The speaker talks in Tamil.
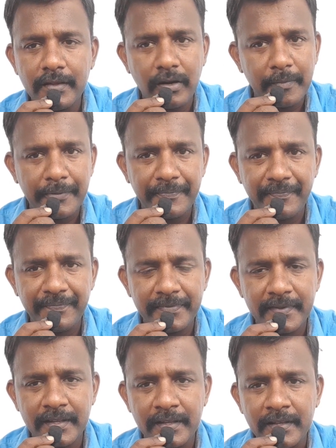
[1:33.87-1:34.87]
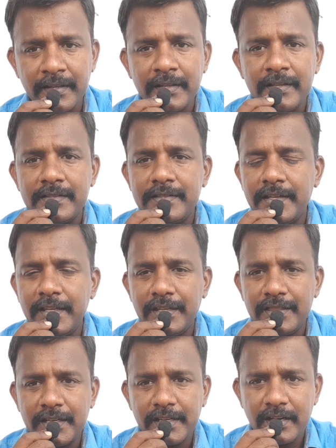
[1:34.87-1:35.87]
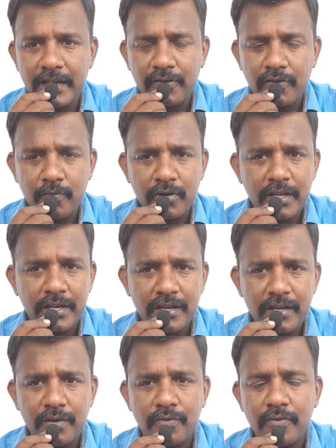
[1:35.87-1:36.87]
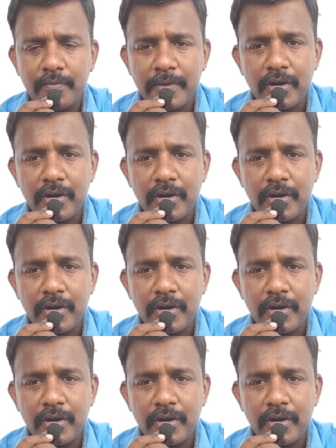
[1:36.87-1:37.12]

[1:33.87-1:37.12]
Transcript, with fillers: ஆமாம் சரி இந்த டைம் லாக்டவுன் போட்டால் என்ன ஆகும்